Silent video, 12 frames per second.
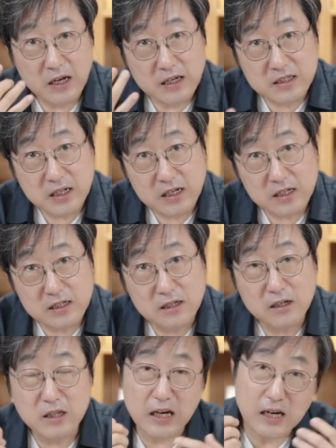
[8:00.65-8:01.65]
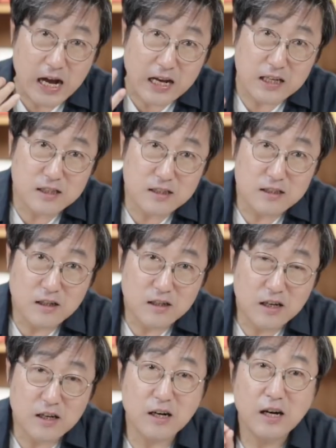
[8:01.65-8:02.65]
책 읽은 거, 내가 강의 들은 거,
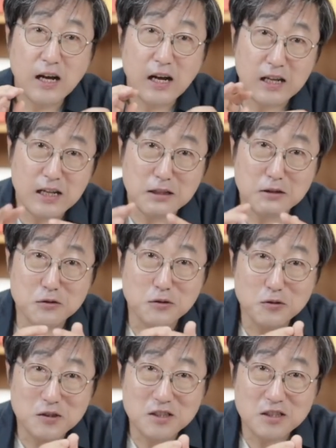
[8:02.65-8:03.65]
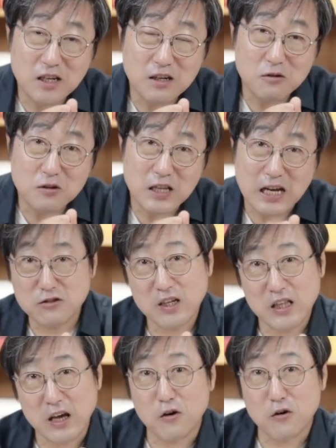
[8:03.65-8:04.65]
얘를 하나도 놓치지 않고 나중에
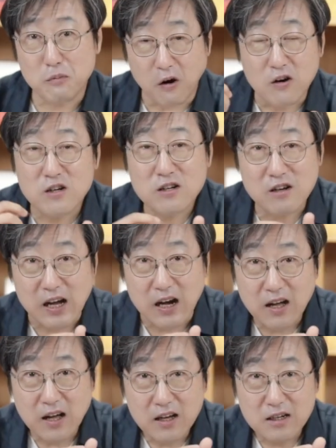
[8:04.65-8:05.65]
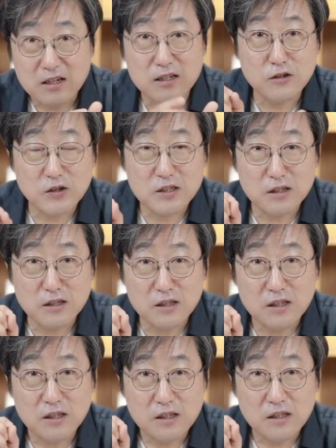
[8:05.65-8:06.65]
내 거로 먹을 거야. 그러기 위해서는,
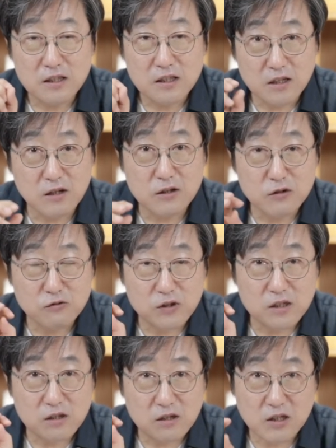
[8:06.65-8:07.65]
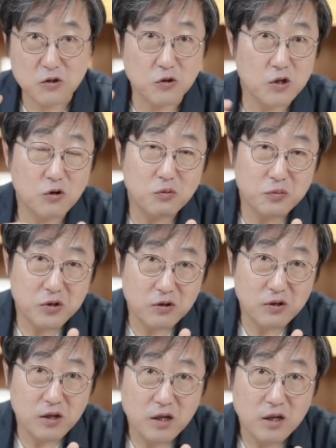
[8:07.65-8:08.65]
기억을 위해서 기록이 꼭
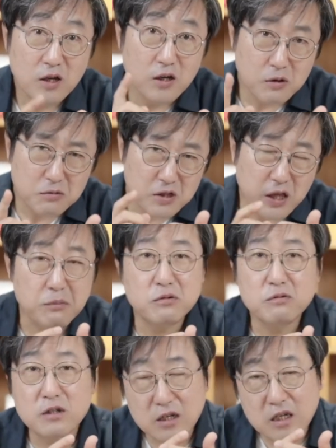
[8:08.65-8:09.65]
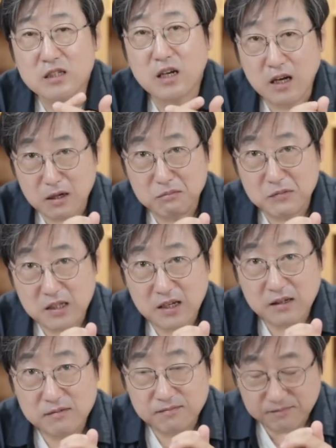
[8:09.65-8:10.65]
필요해. 여러분 대부분 그렇게
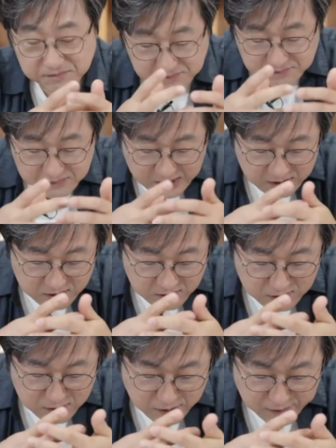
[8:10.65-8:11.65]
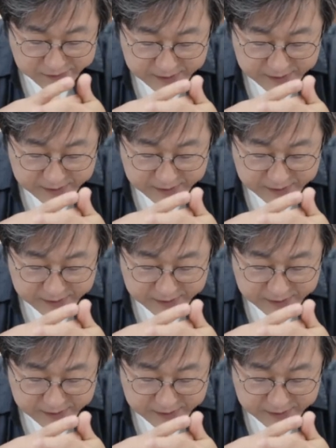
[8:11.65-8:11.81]
생각합니다. 저는요,